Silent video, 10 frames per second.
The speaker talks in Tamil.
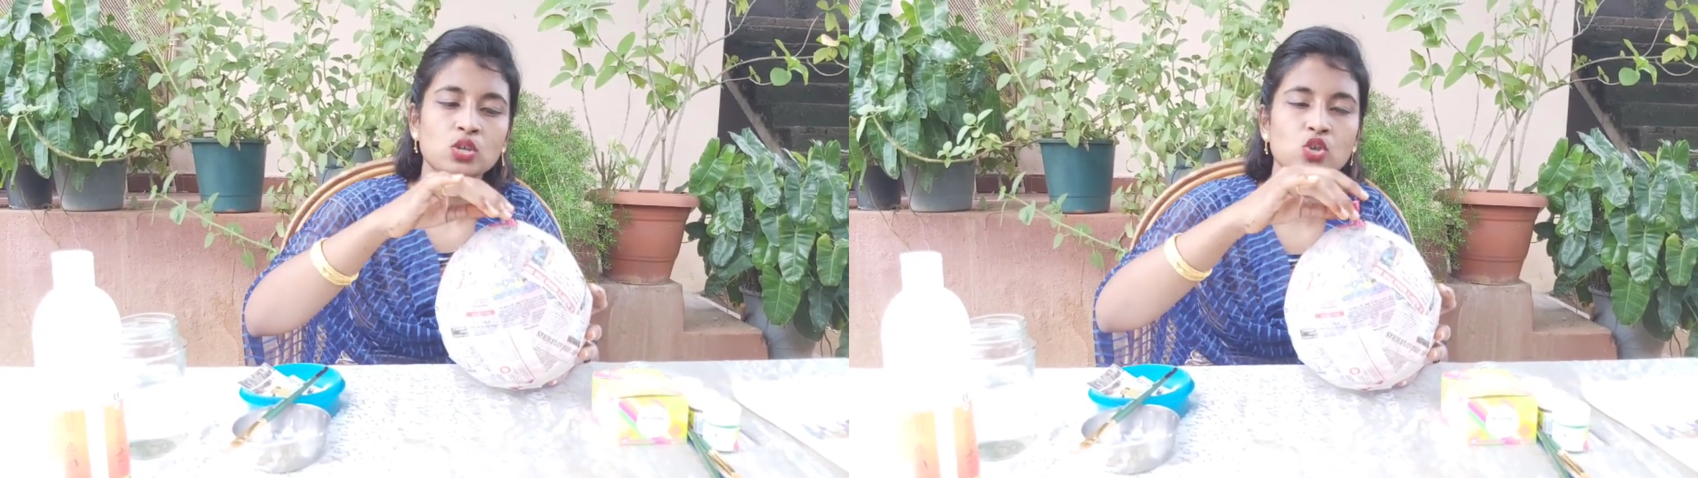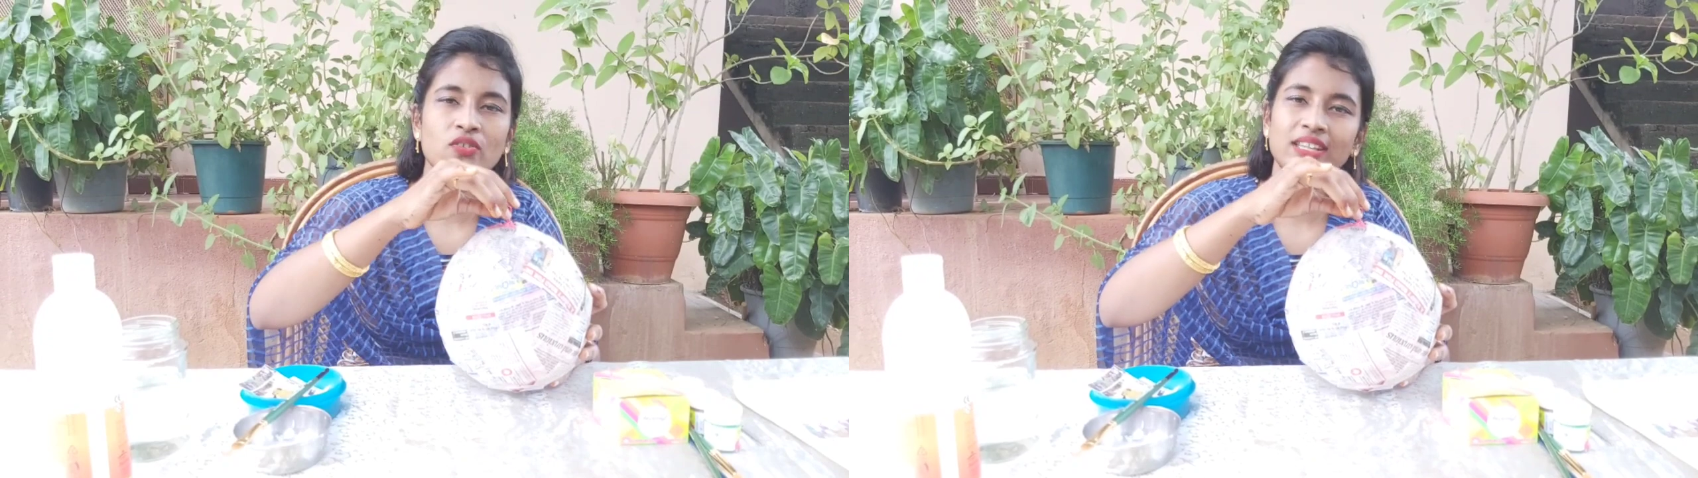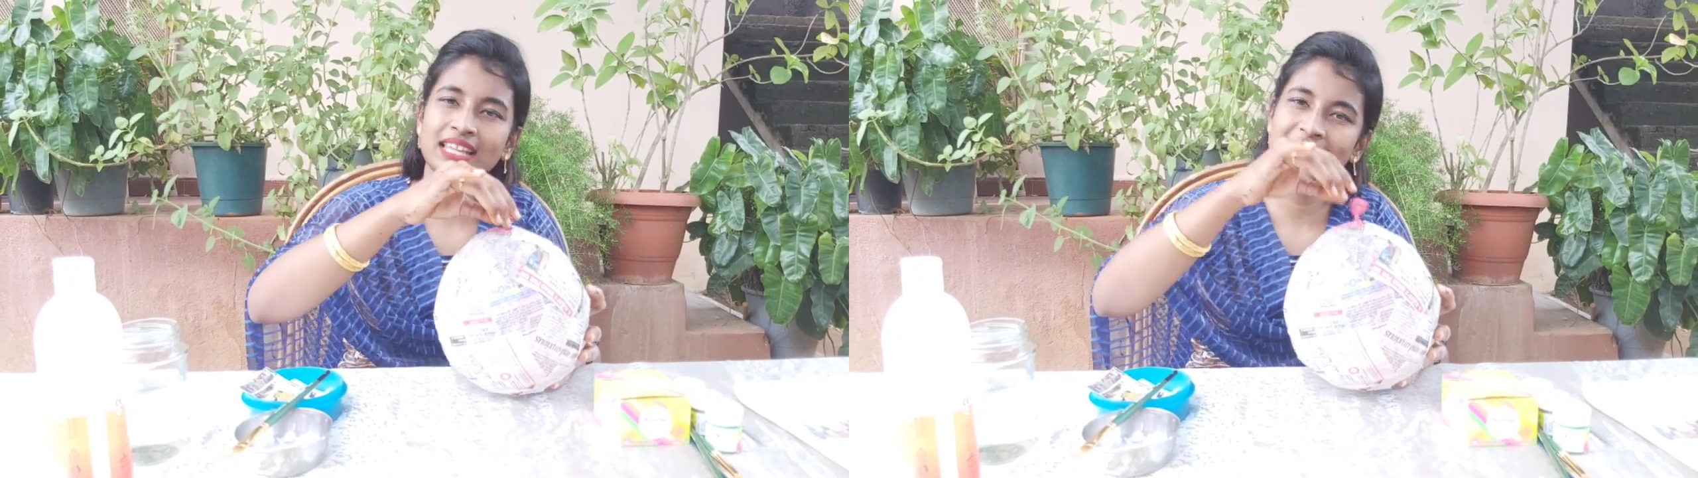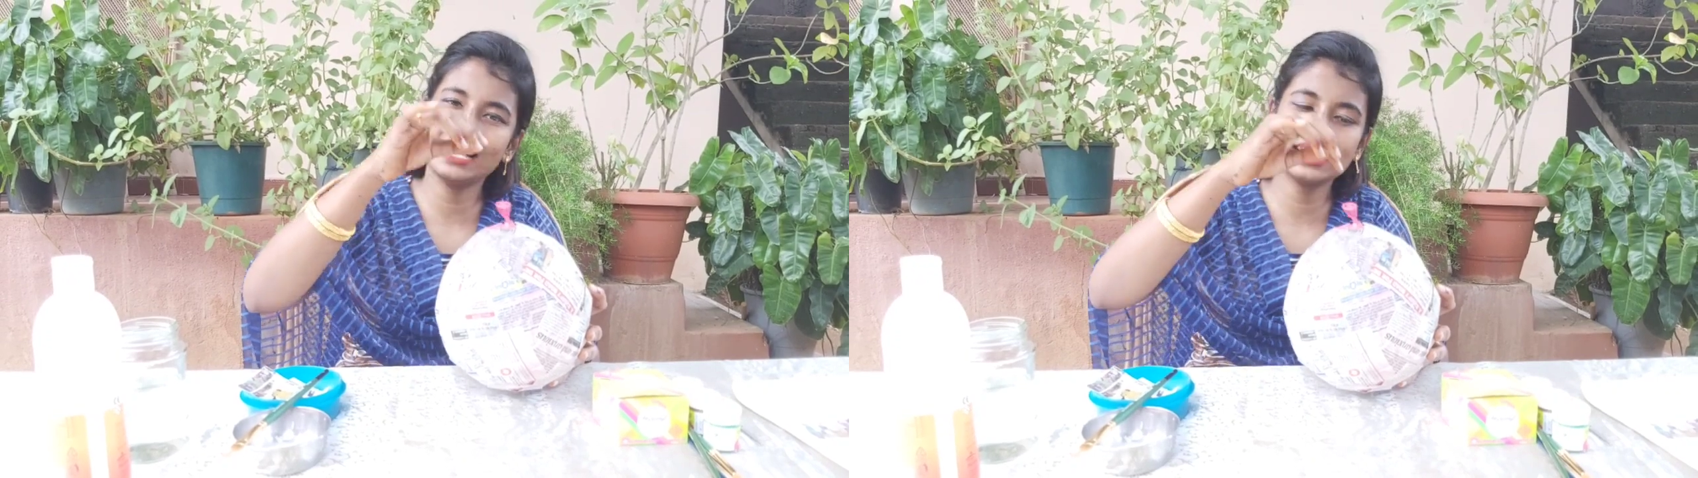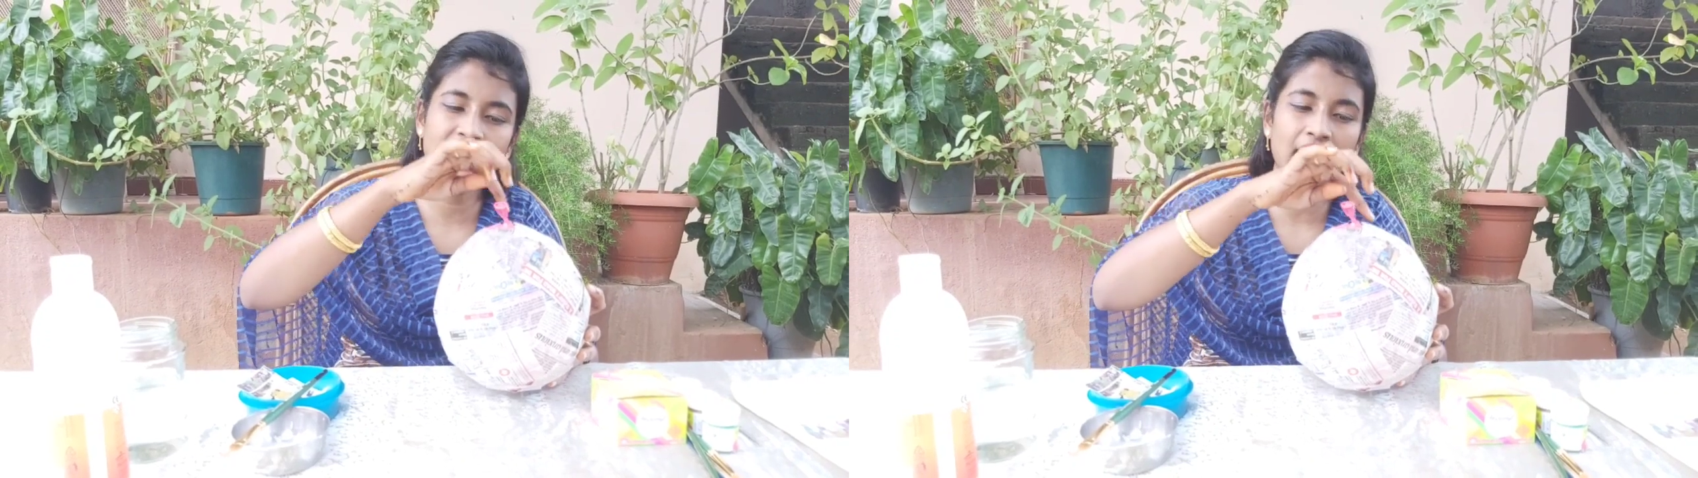ஸோ வந்து அது
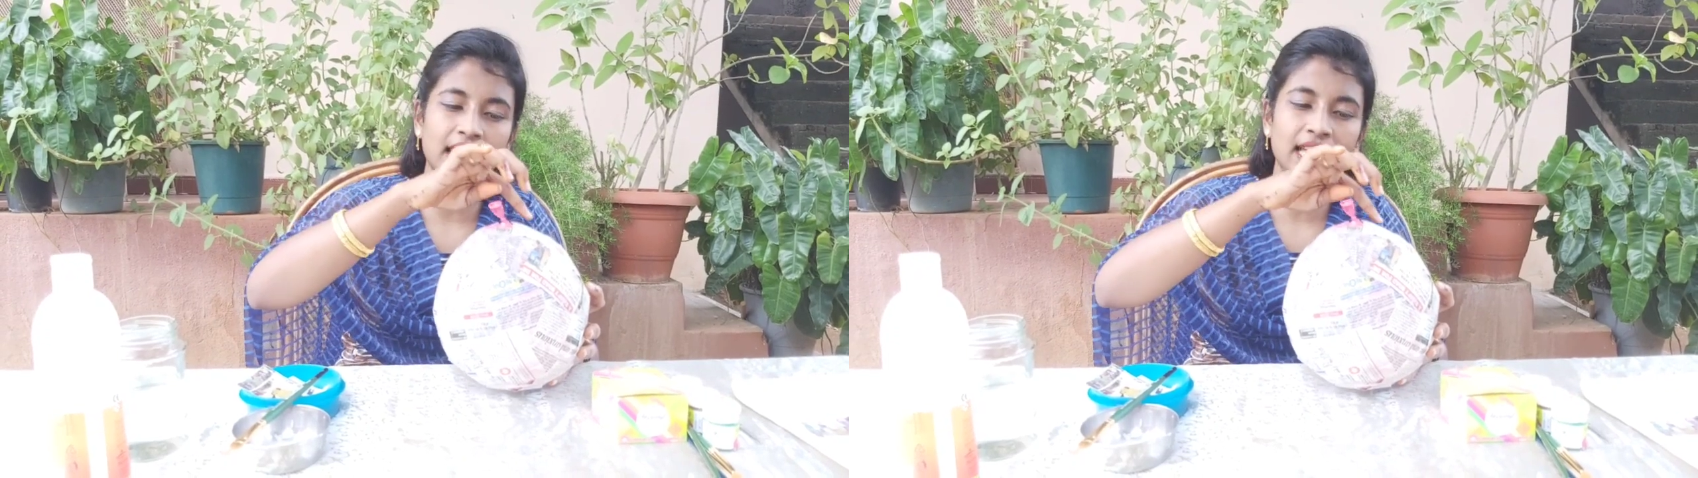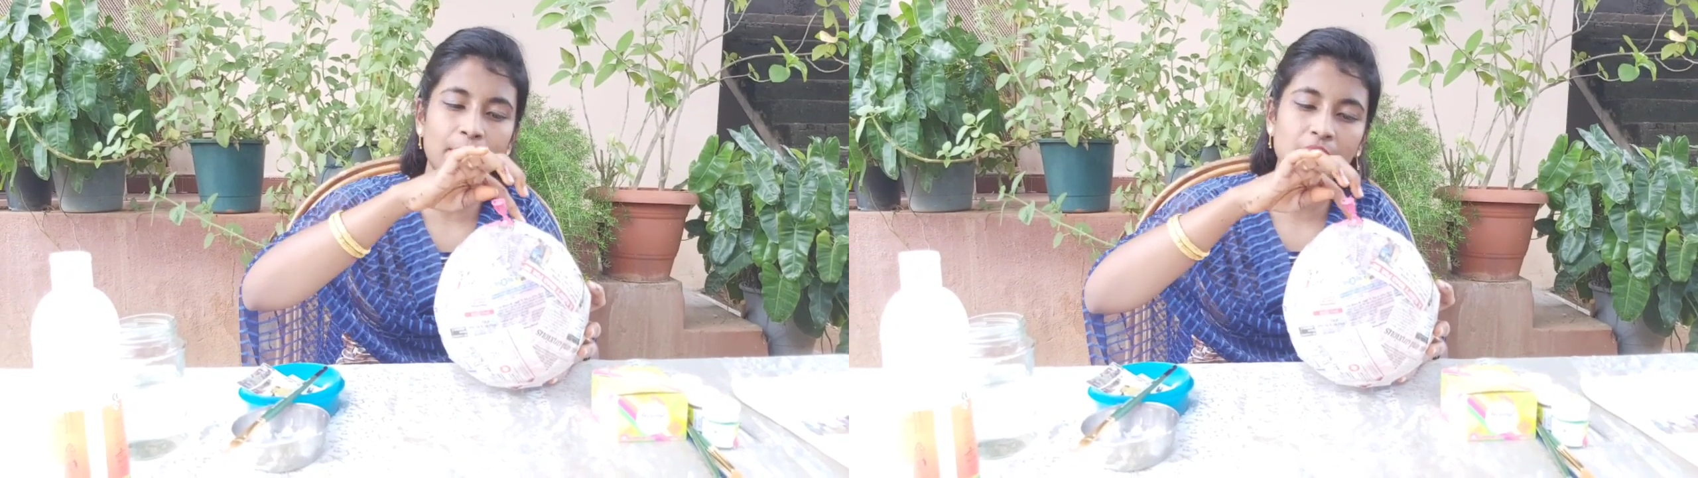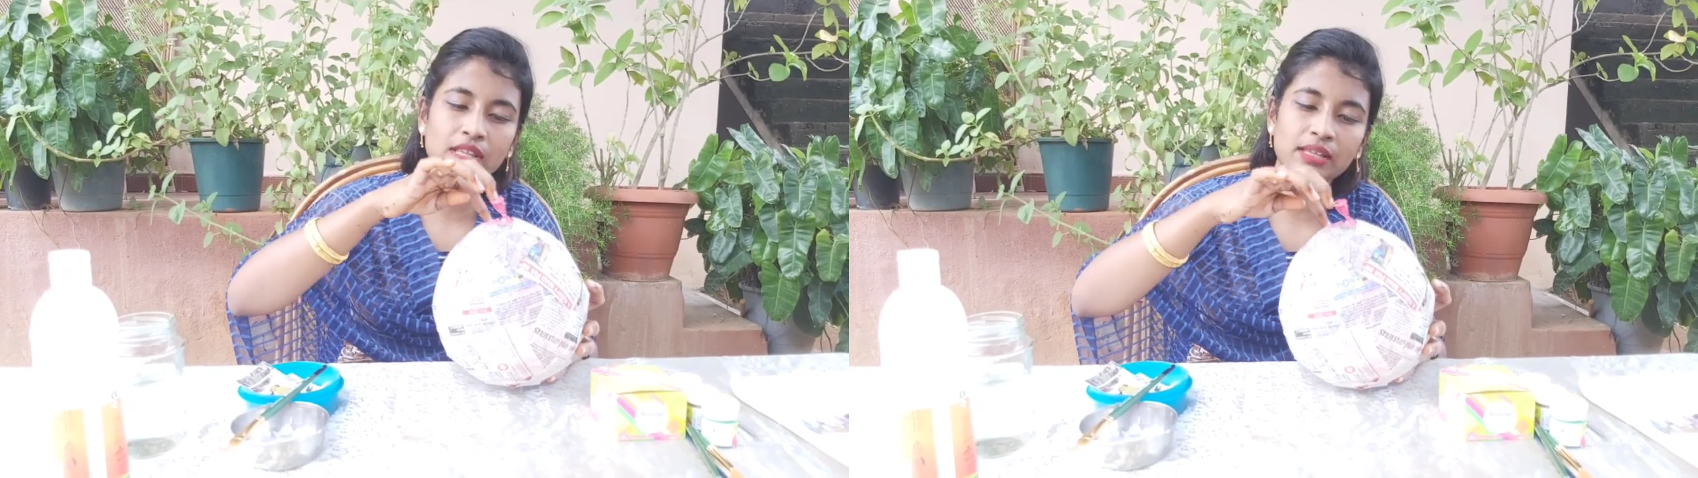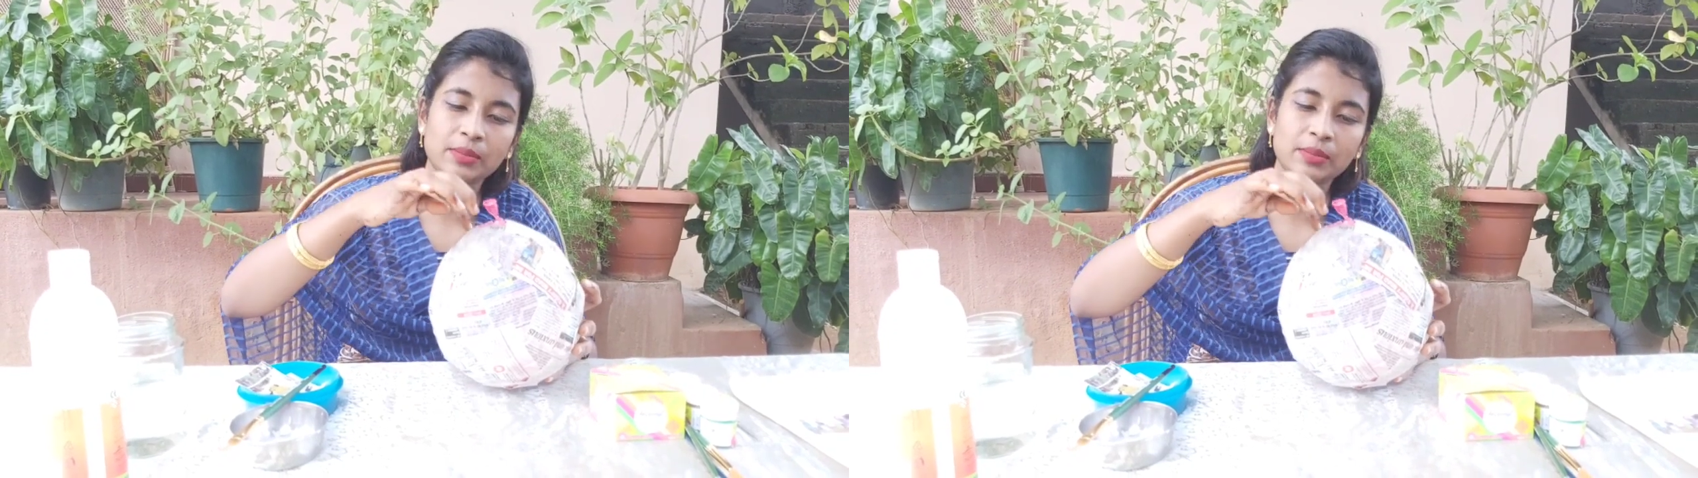ஈஸியாக அதுக்கப்புறம்